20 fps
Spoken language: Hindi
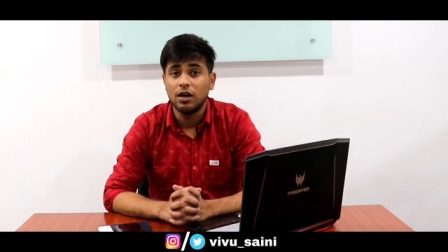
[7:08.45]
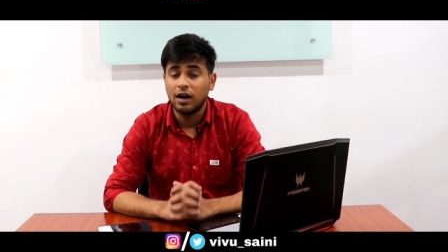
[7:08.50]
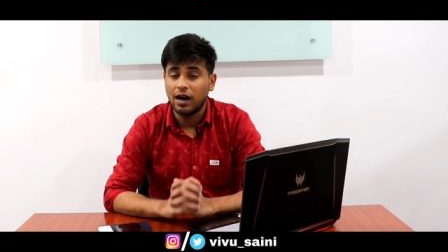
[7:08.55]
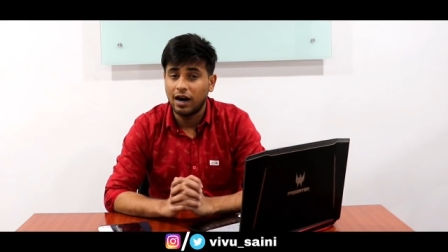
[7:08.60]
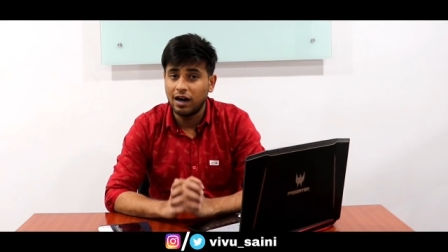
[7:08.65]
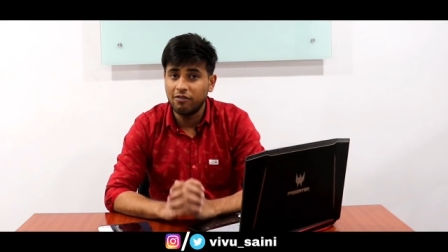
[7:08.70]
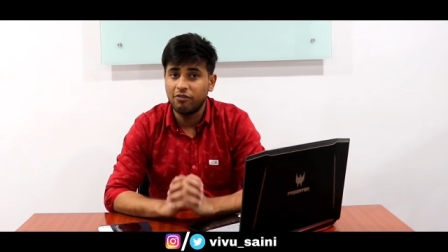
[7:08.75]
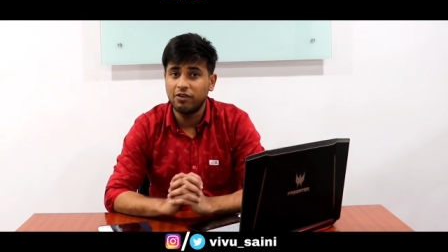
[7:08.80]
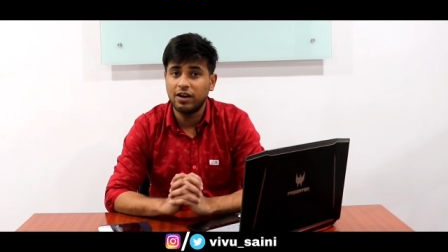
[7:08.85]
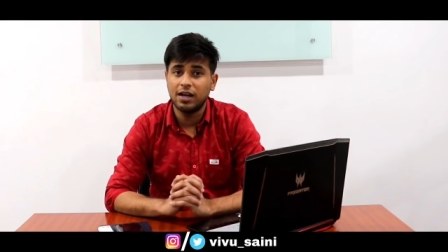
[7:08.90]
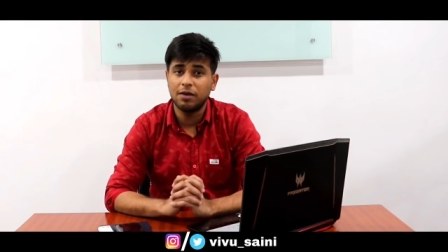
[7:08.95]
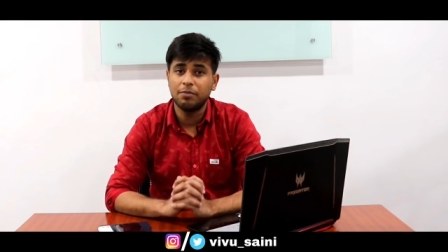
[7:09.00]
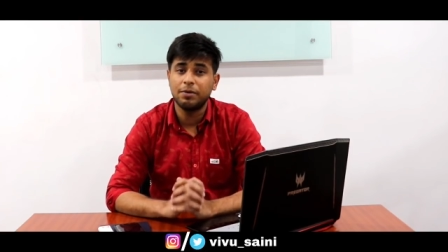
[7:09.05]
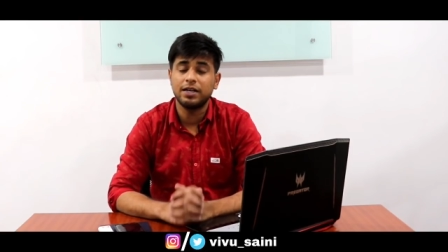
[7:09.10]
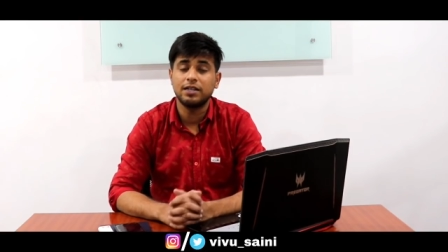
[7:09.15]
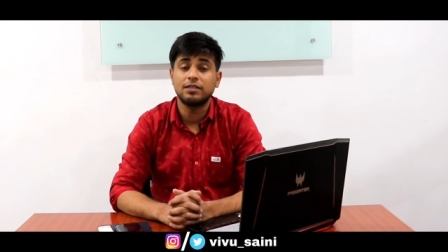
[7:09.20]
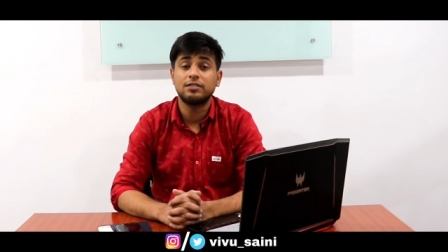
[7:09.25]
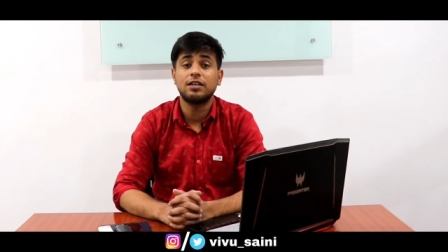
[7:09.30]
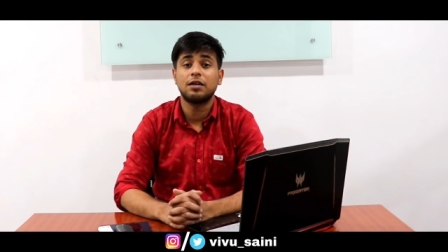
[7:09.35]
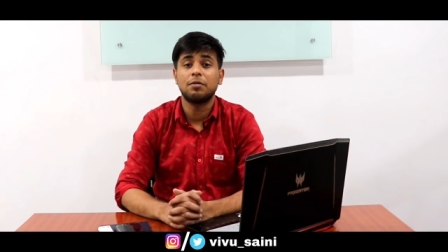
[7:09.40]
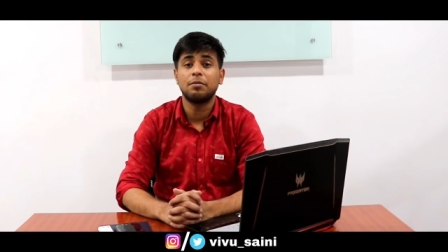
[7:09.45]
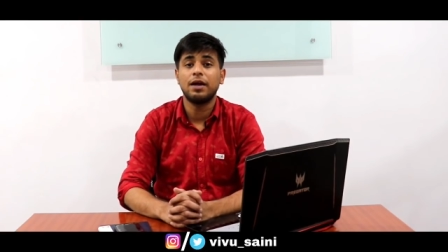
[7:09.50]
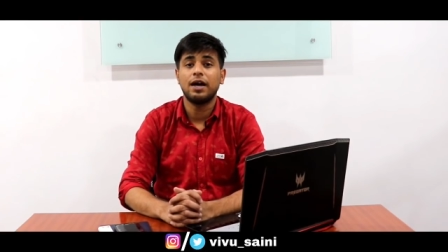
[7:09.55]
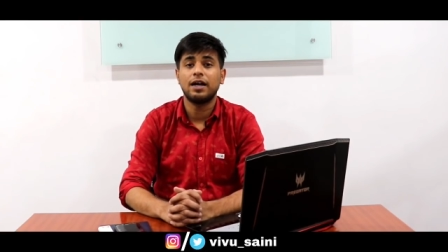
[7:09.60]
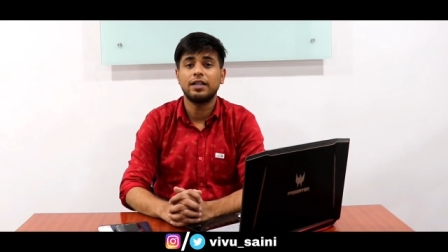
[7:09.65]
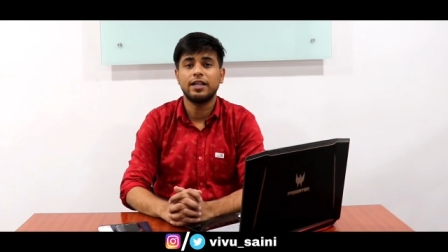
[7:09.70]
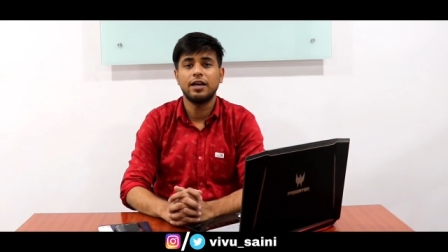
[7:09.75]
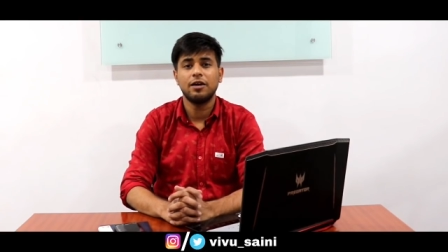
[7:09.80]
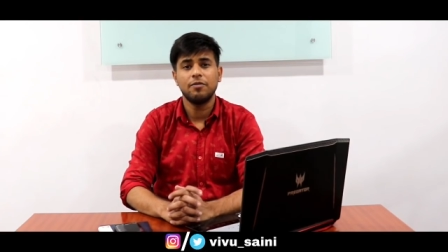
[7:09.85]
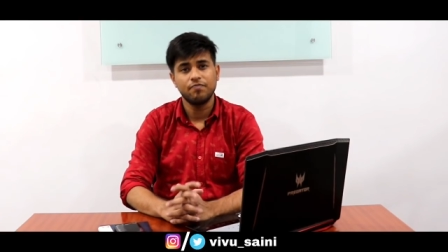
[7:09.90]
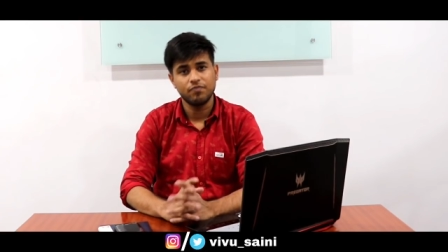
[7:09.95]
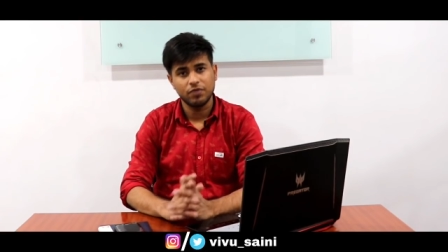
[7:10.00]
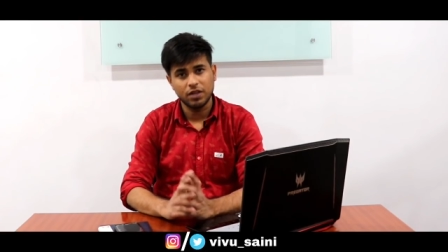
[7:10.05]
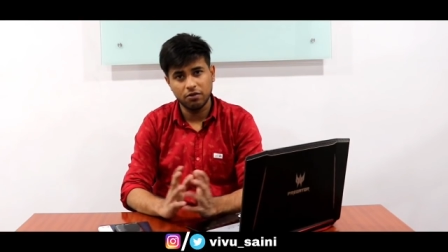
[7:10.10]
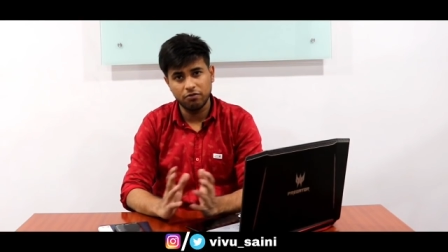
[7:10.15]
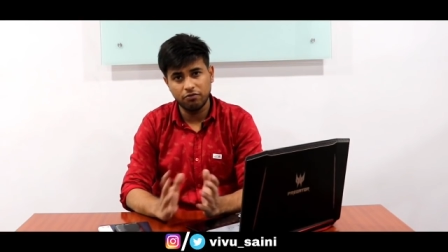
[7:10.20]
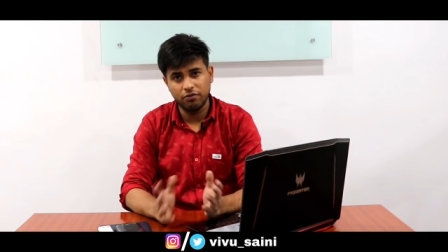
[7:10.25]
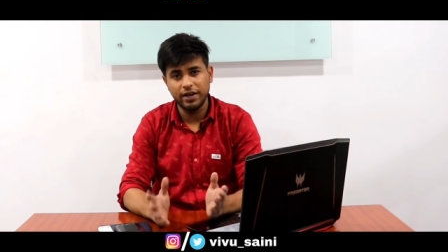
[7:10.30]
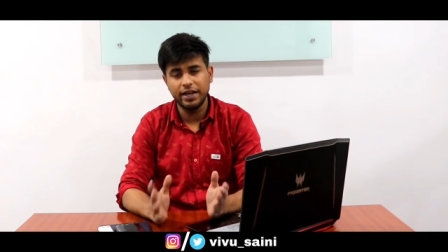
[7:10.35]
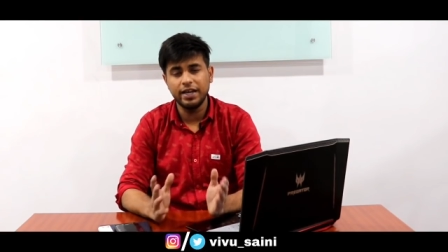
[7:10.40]
हाल फिलहाल में डस्टर में में आता
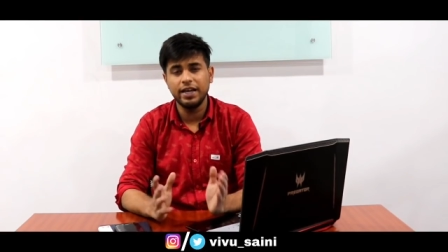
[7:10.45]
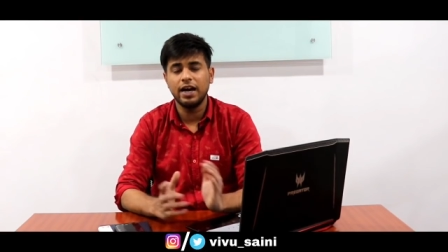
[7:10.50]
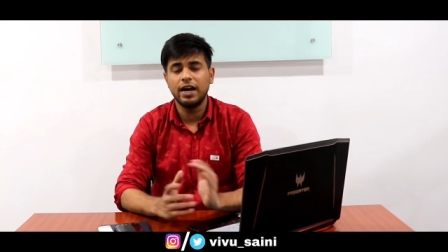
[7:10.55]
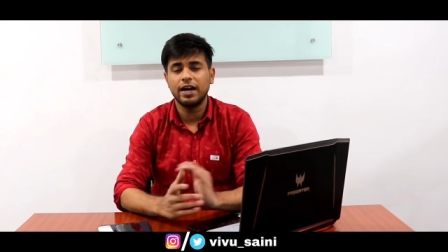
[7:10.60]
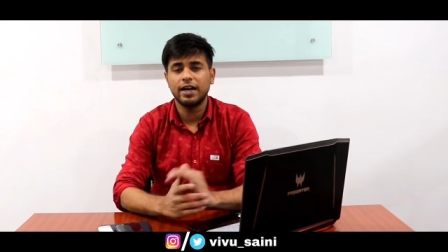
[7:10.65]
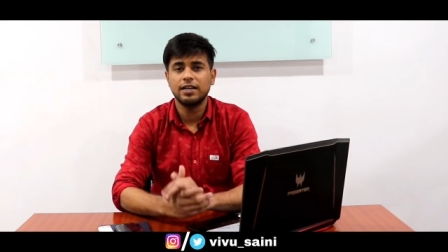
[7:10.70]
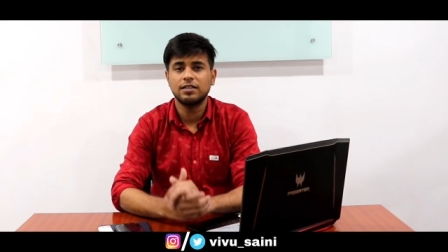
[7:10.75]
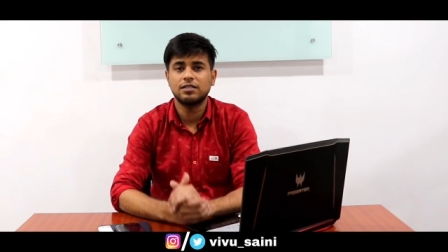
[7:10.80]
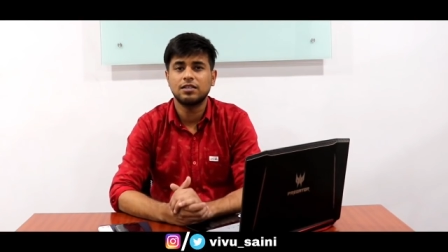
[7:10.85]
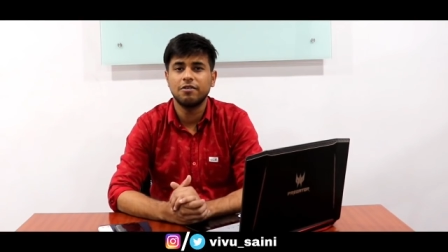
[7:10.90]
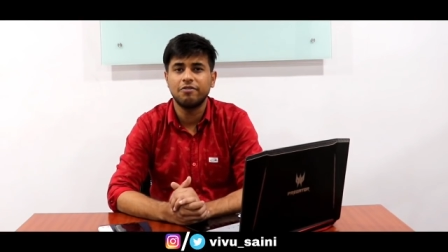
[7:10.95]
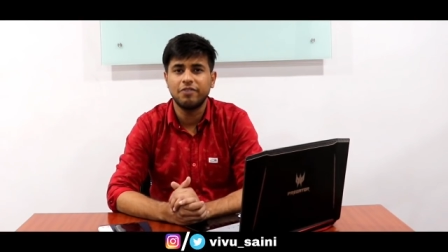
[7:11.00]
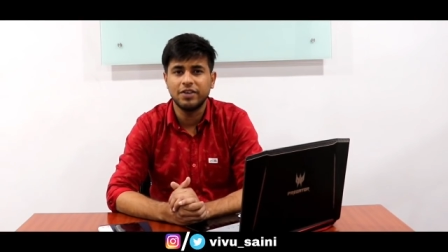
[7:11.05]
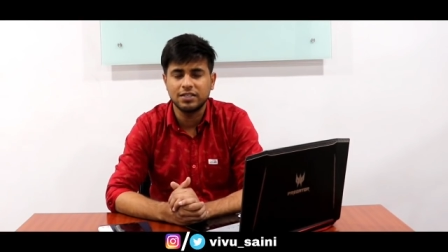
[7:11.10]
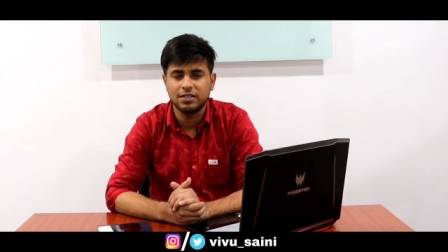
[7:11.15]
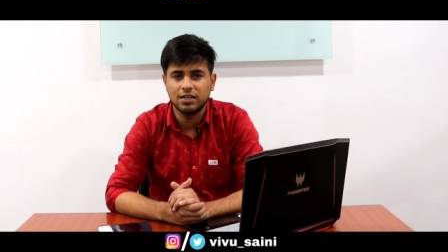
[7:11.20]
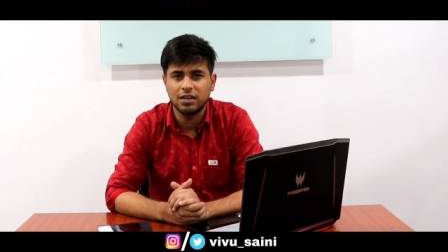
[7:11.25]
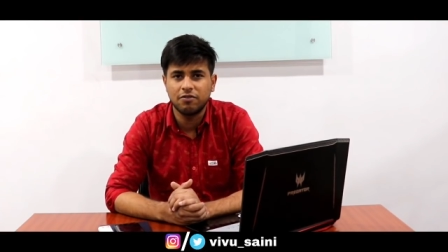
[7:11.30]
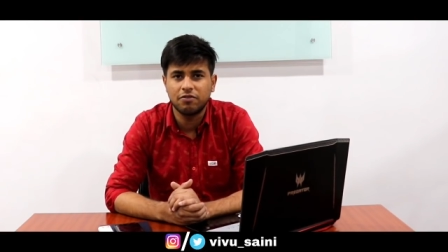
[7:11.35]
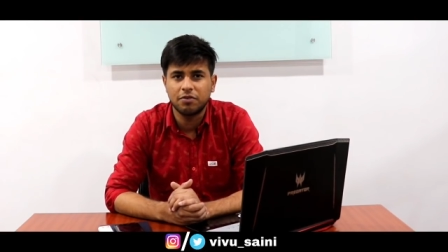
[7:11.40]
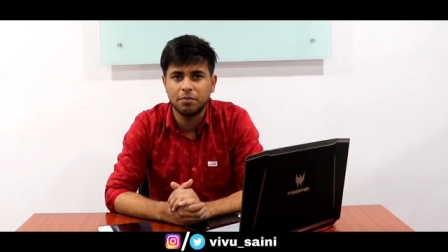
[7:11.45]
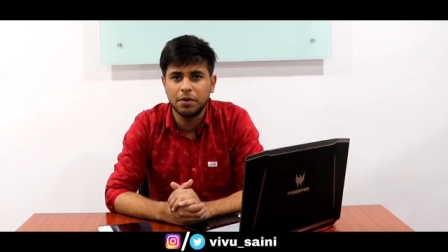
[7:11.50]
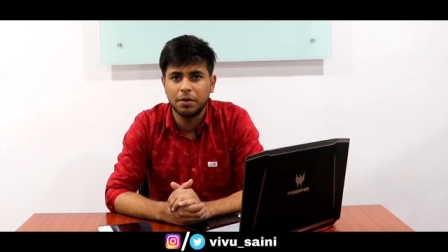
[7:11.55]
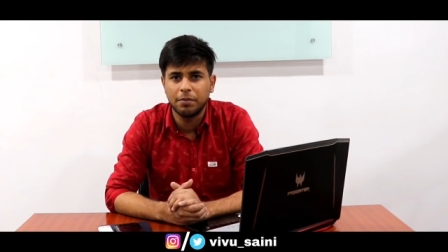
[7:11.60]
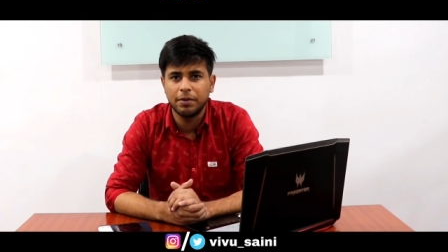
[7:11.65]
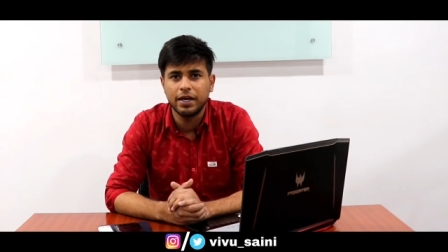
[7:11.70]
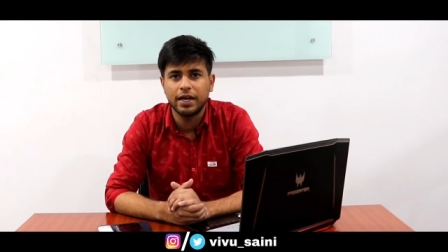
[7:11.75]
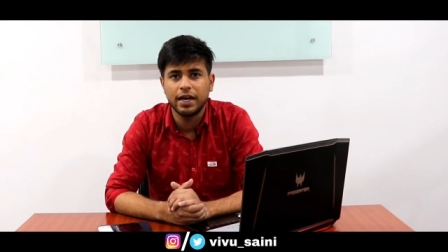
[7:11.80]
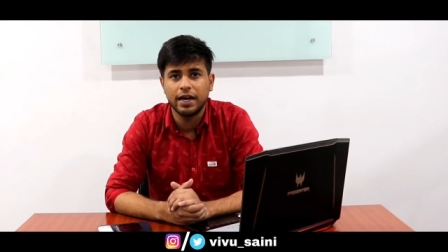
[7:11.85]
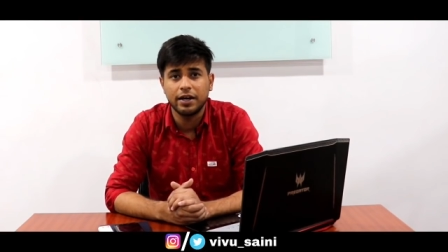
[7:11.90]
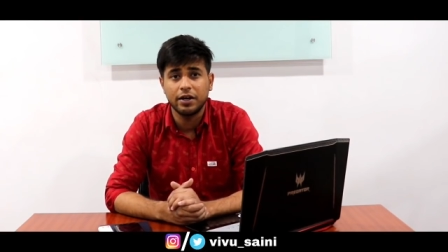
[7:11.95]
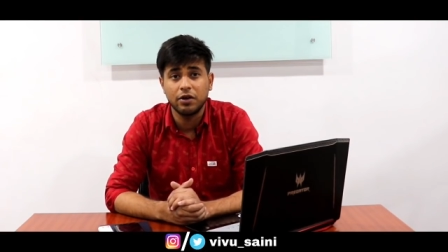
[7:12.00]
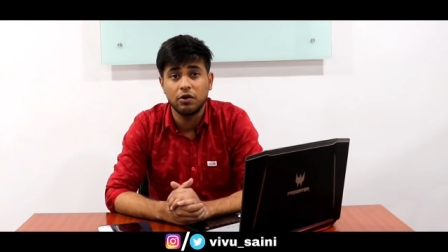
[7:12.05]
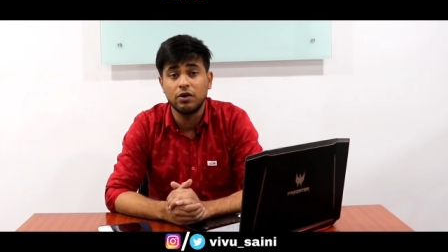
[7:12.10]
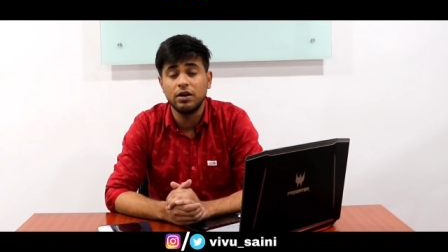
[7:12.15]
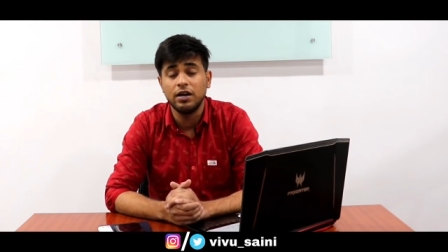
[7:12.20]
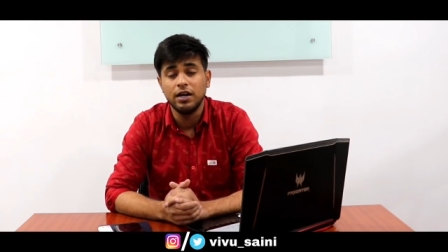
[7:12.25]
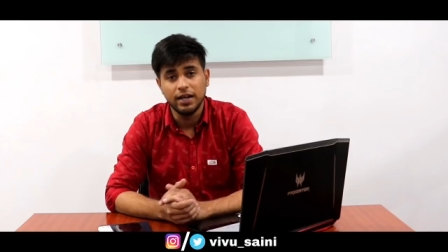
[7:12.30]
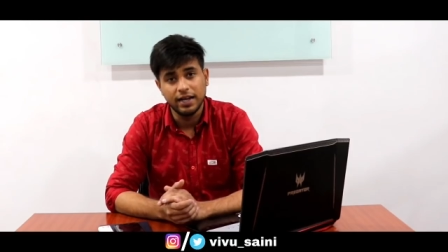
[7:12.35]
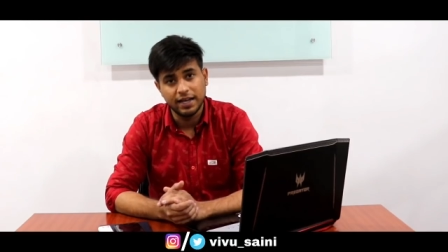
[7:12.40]
है वही आगे इसके फेसलिफ्ट में भी कैरी ऑन